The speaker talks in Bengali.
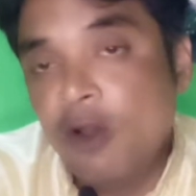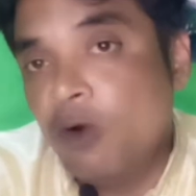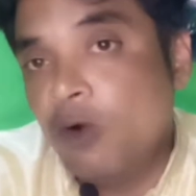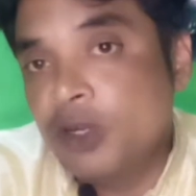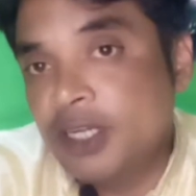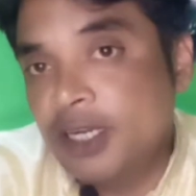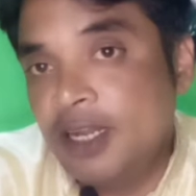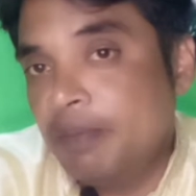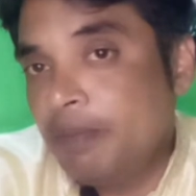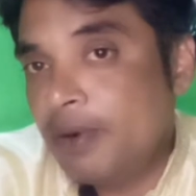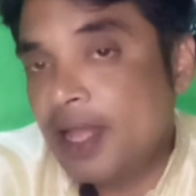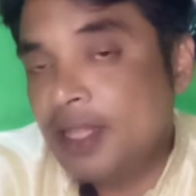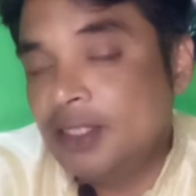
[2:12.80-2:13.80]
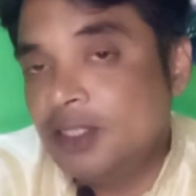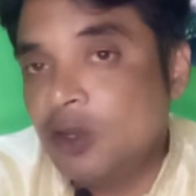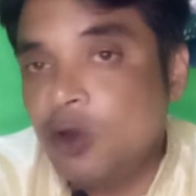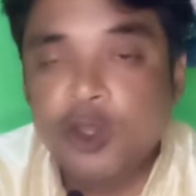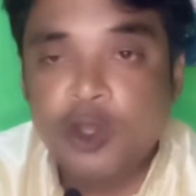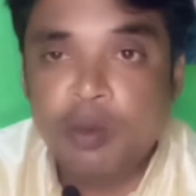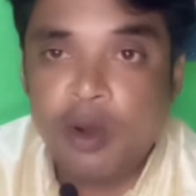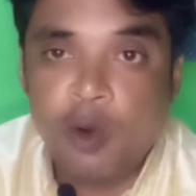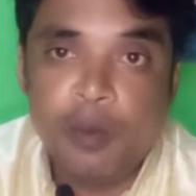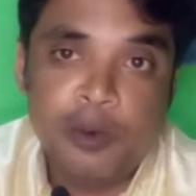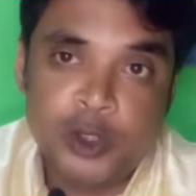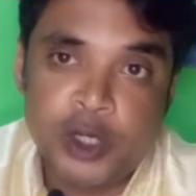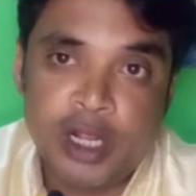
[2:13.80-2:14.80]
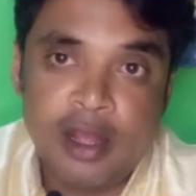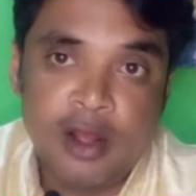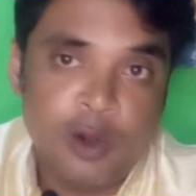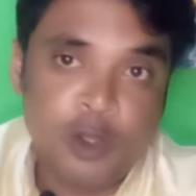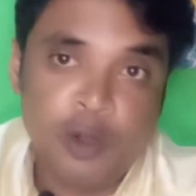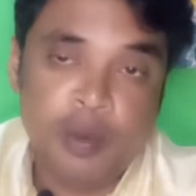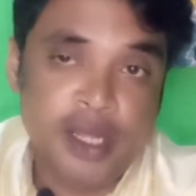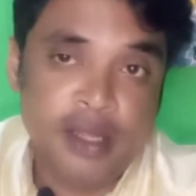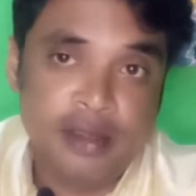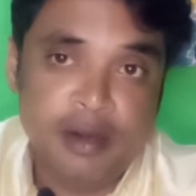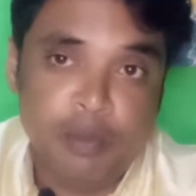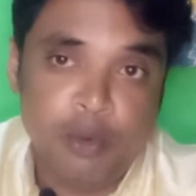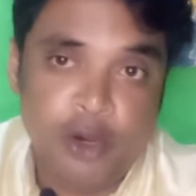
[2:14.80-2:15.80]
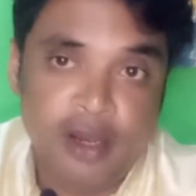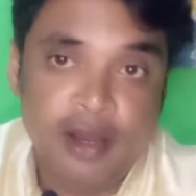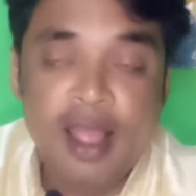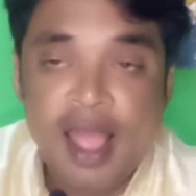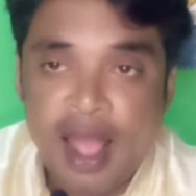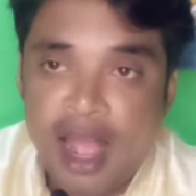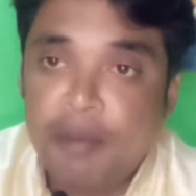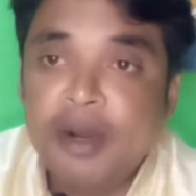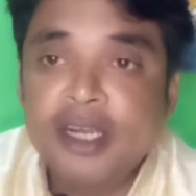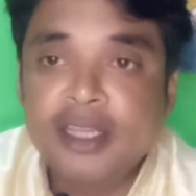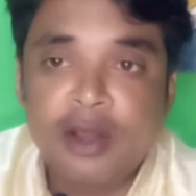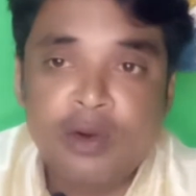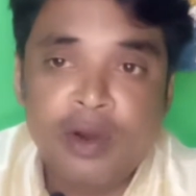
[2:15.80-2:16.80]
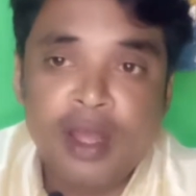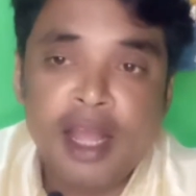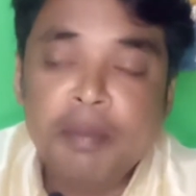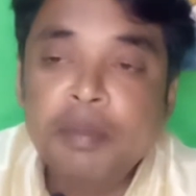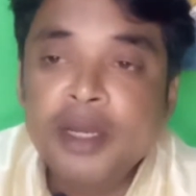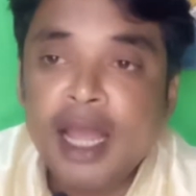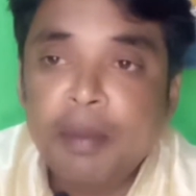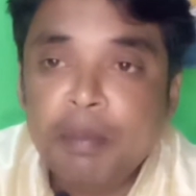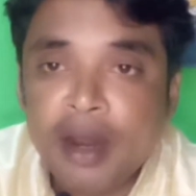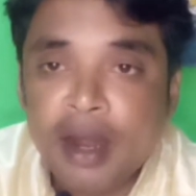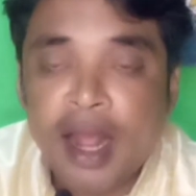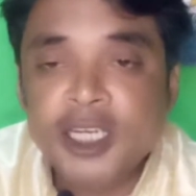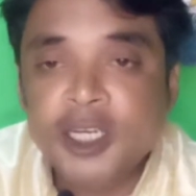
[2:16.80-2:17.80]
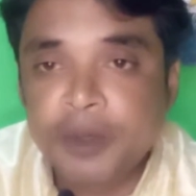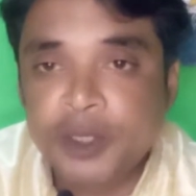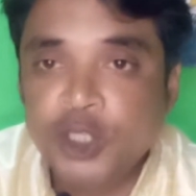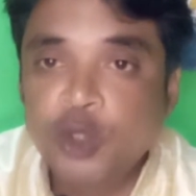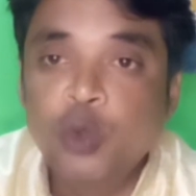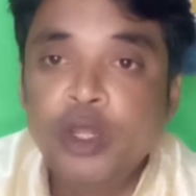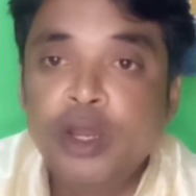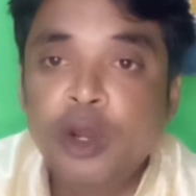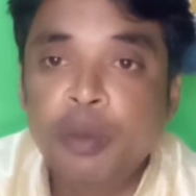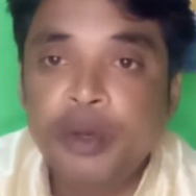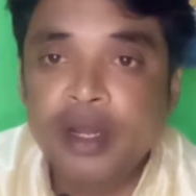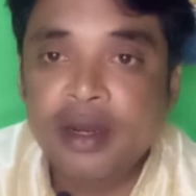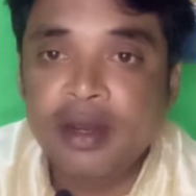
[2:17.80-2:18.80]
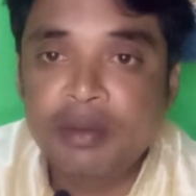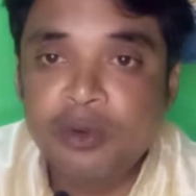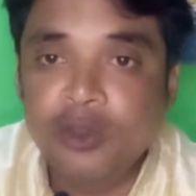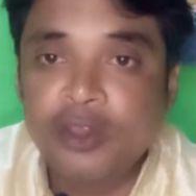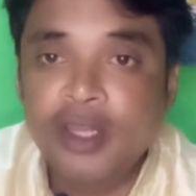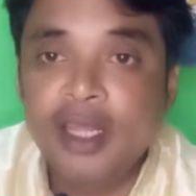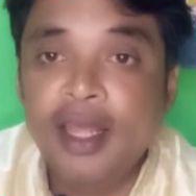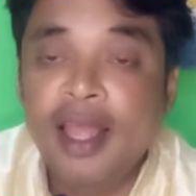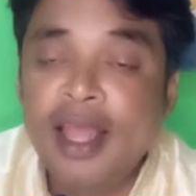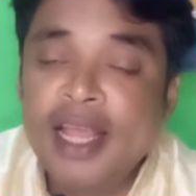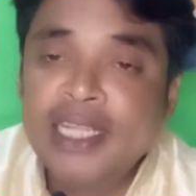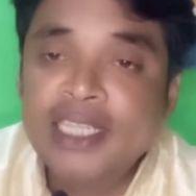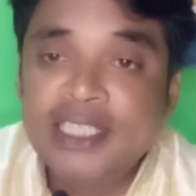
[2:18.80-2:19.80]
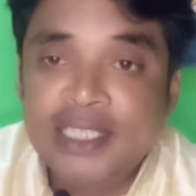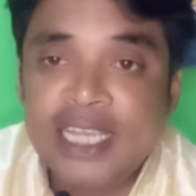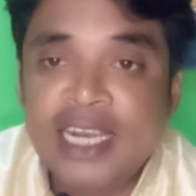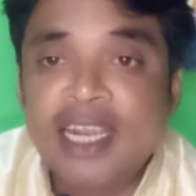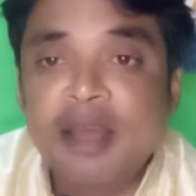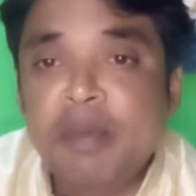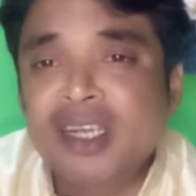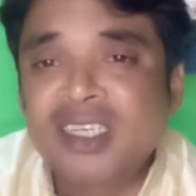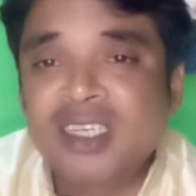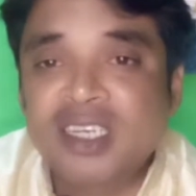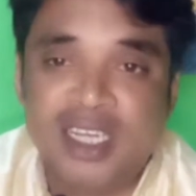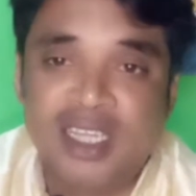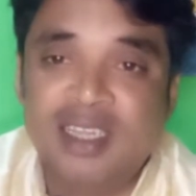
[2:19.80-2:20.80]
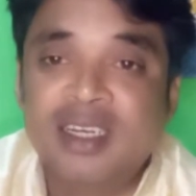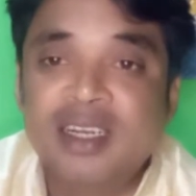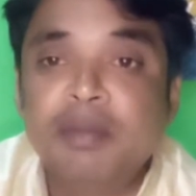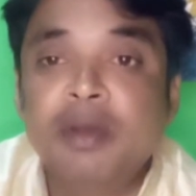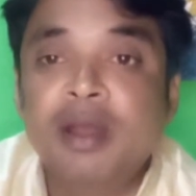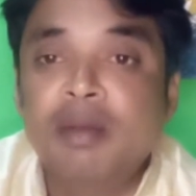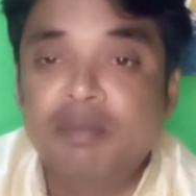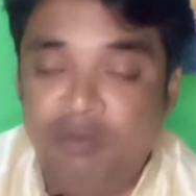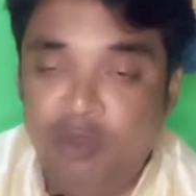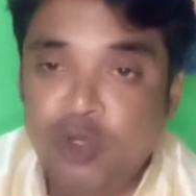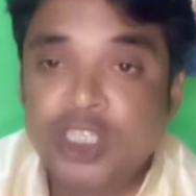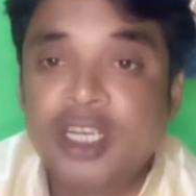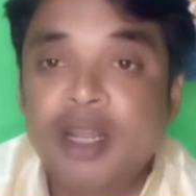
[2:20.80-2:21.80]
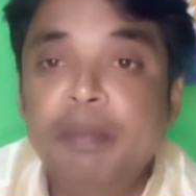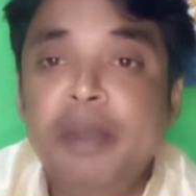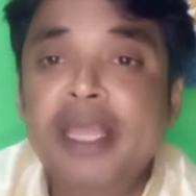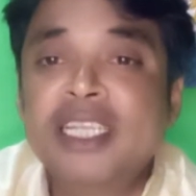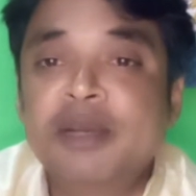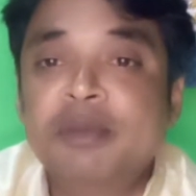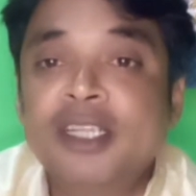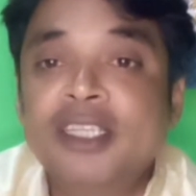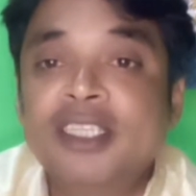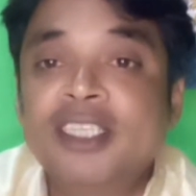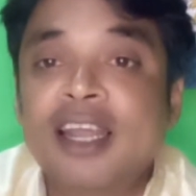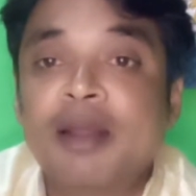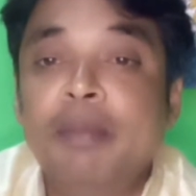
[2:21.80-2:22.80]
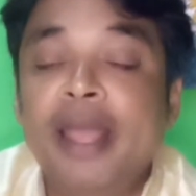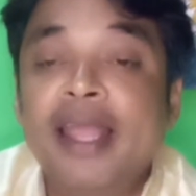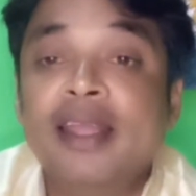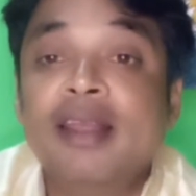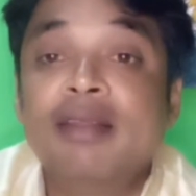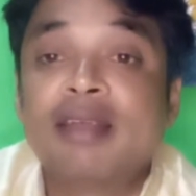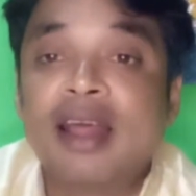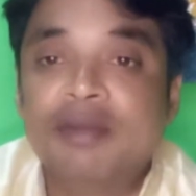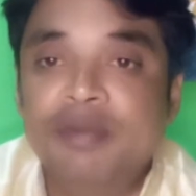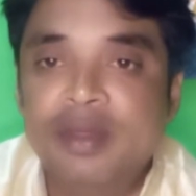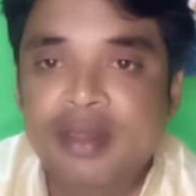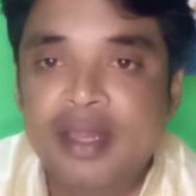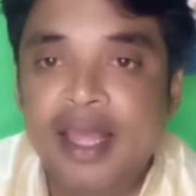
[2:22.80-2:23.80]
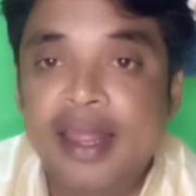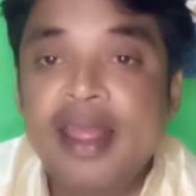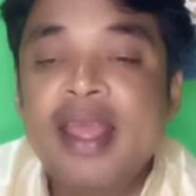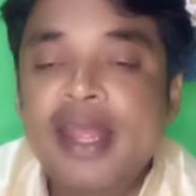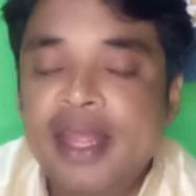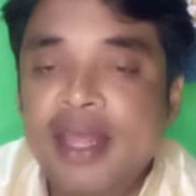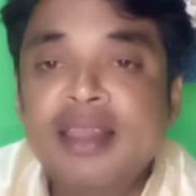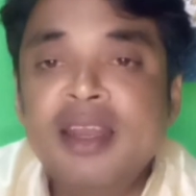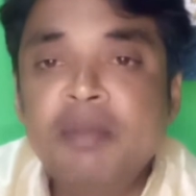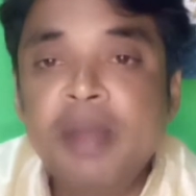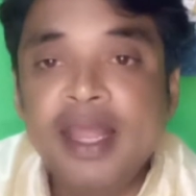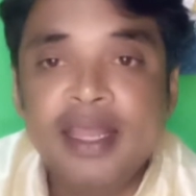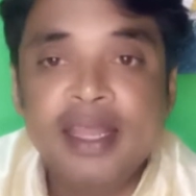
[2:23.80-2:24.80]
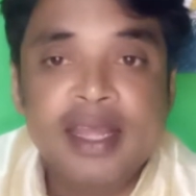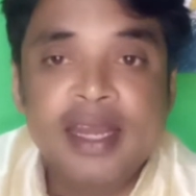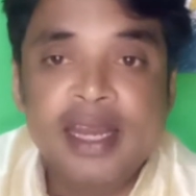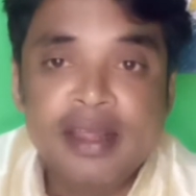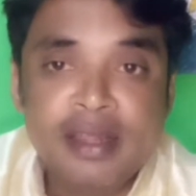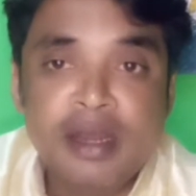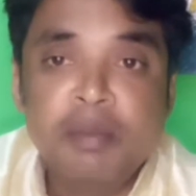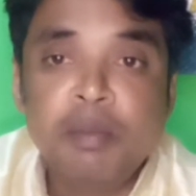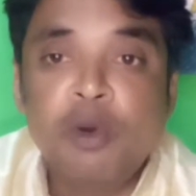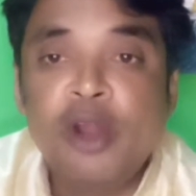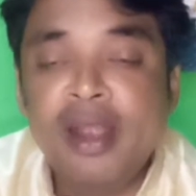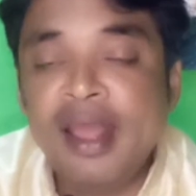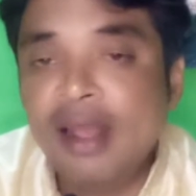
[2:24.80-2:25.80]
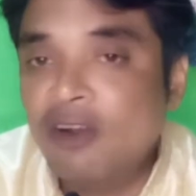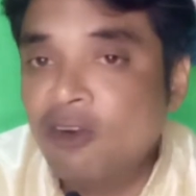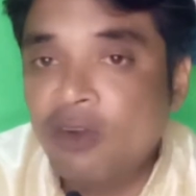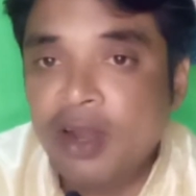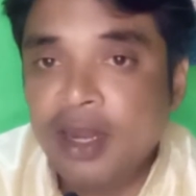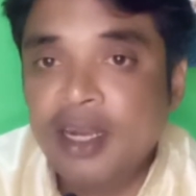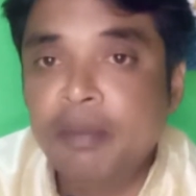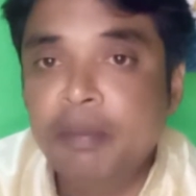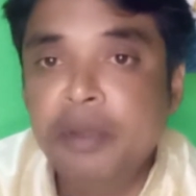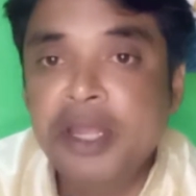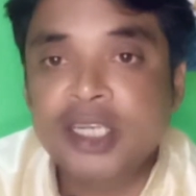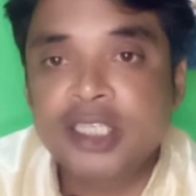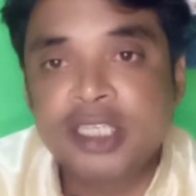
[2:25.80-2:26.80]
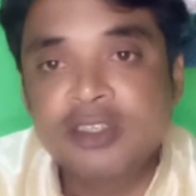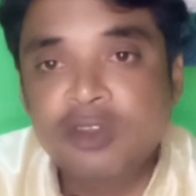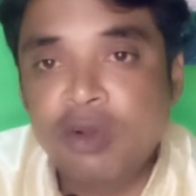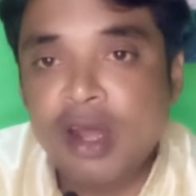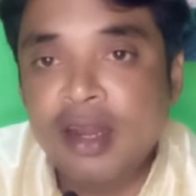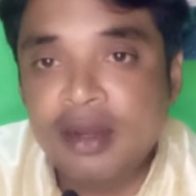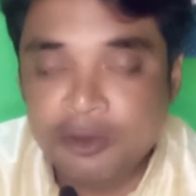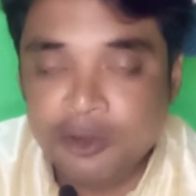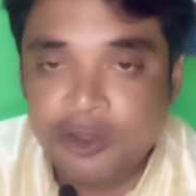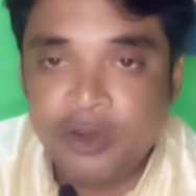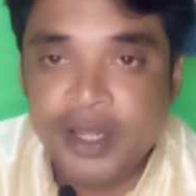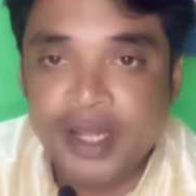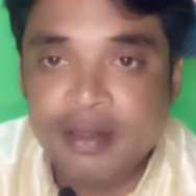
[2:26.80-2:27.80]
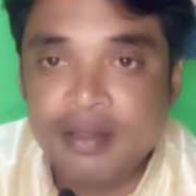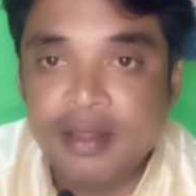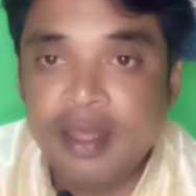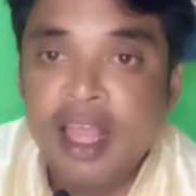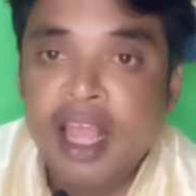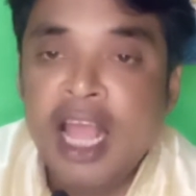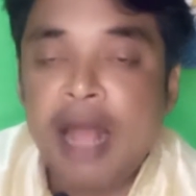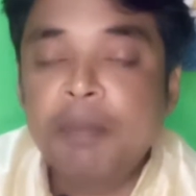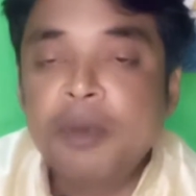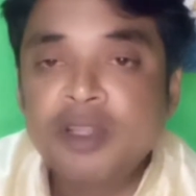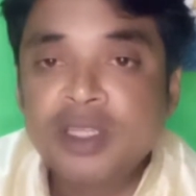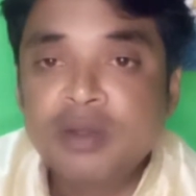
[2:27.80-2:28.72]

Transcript: হোক সেটা ব্রাঞ্চ অথবা উপশাখা অথবা এজেন্ট পয়েন্ট আমার ধারণা আপনি আপনার আশেপাশে দুই কিলোমিটারের মধ্যে চারটা পাঁচটা সাতটা দশটা পেয়ে যাবেন যারা ব্যাংকিং সার্ভিস দেয় এজেন্ট ব্যাংকিংয়ের এজেন্ট পয়েন্ট এখন অনেকটা বিকাশের দোকানের মতো হয়ে গেছে আপনি